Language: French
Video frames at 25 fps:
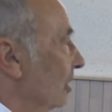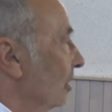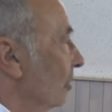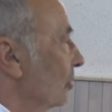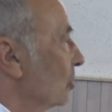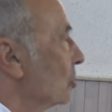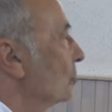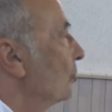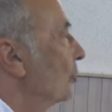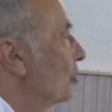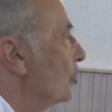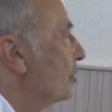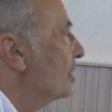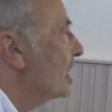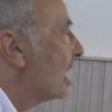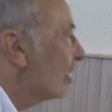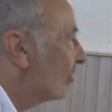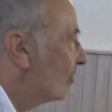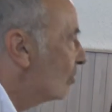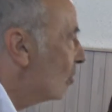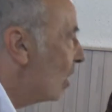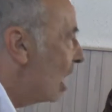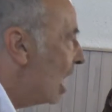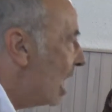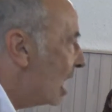Donc il faut bien
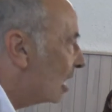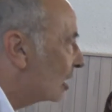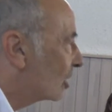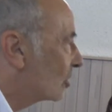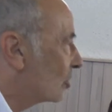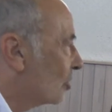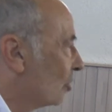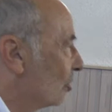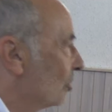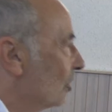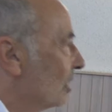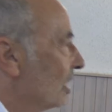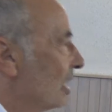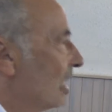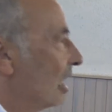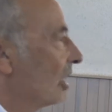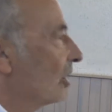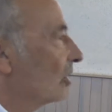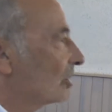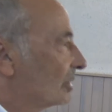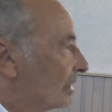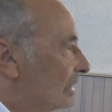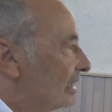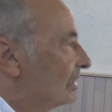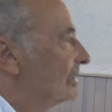voir que
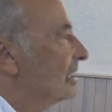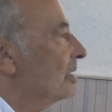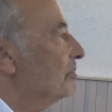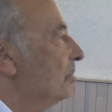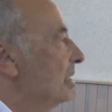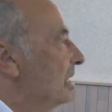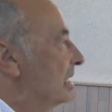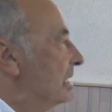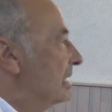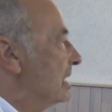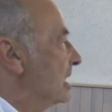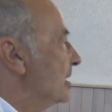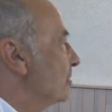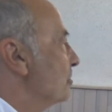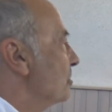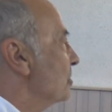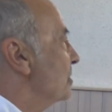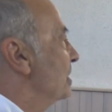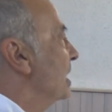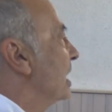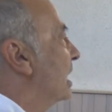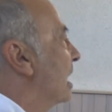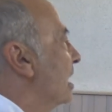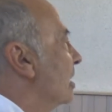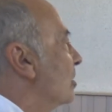l'antisémitisme,
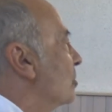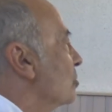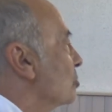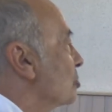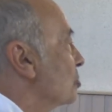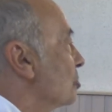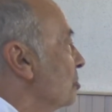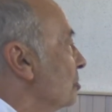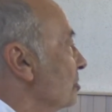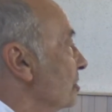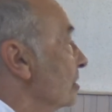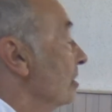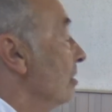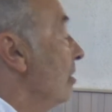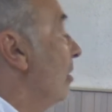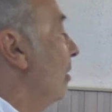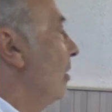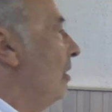c'est quelque chose